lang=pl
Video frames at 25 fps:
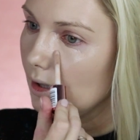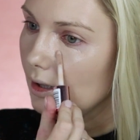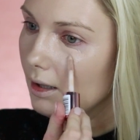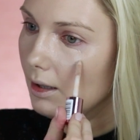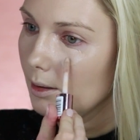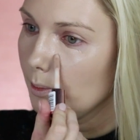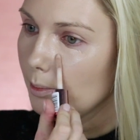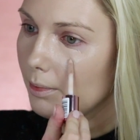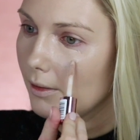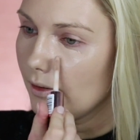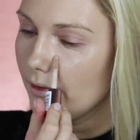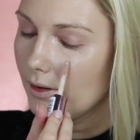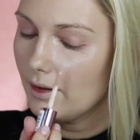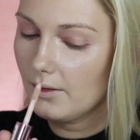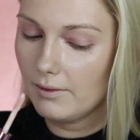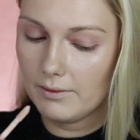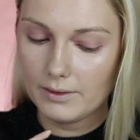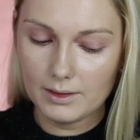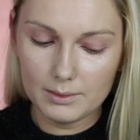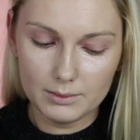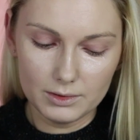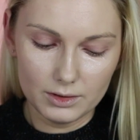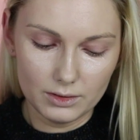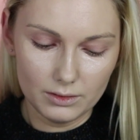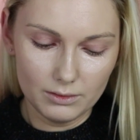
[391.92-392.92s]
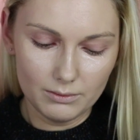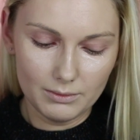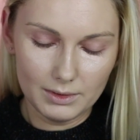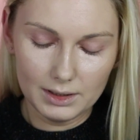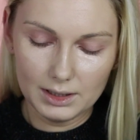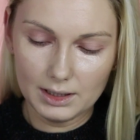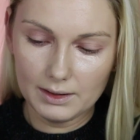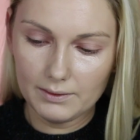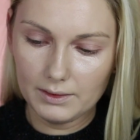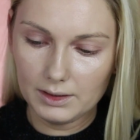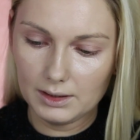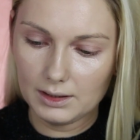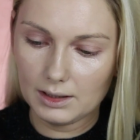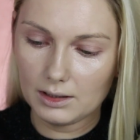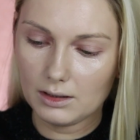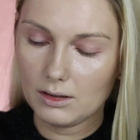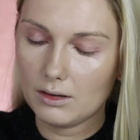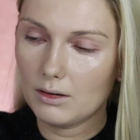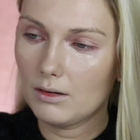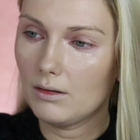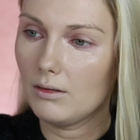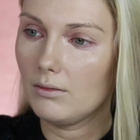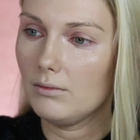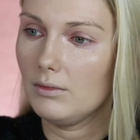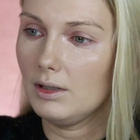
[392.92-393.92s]
I powiem Wam, że on ma nawet
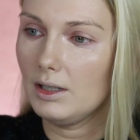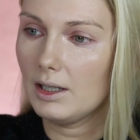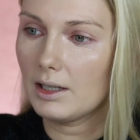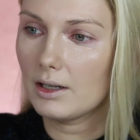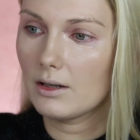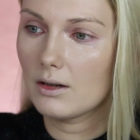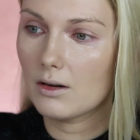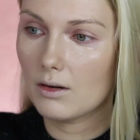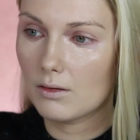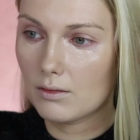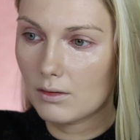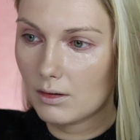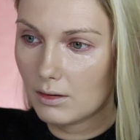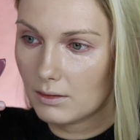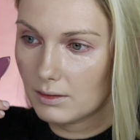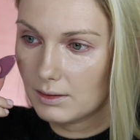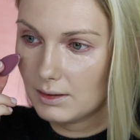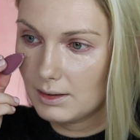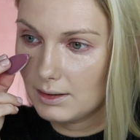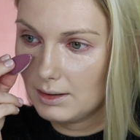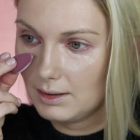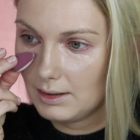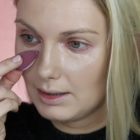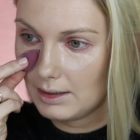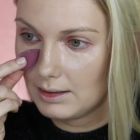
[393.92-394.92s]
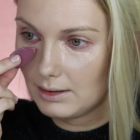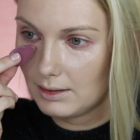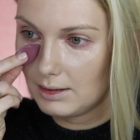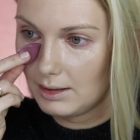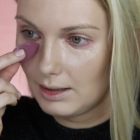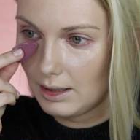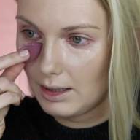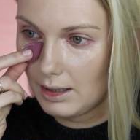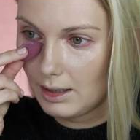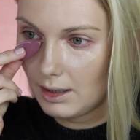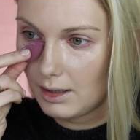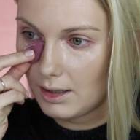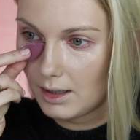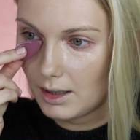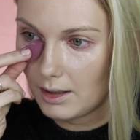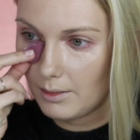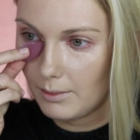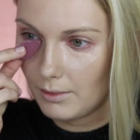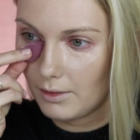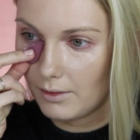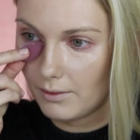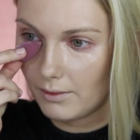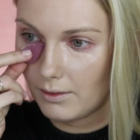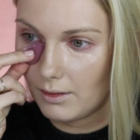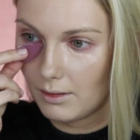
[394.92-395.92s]
taką lekką konsystencję
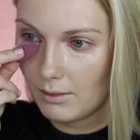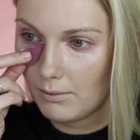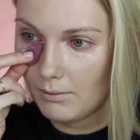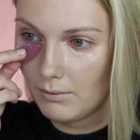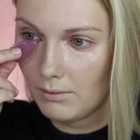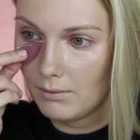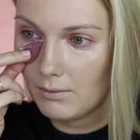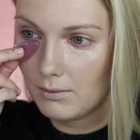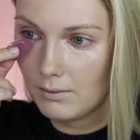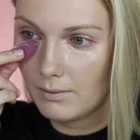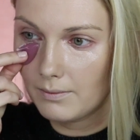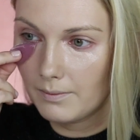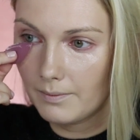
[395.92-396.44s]
kremową.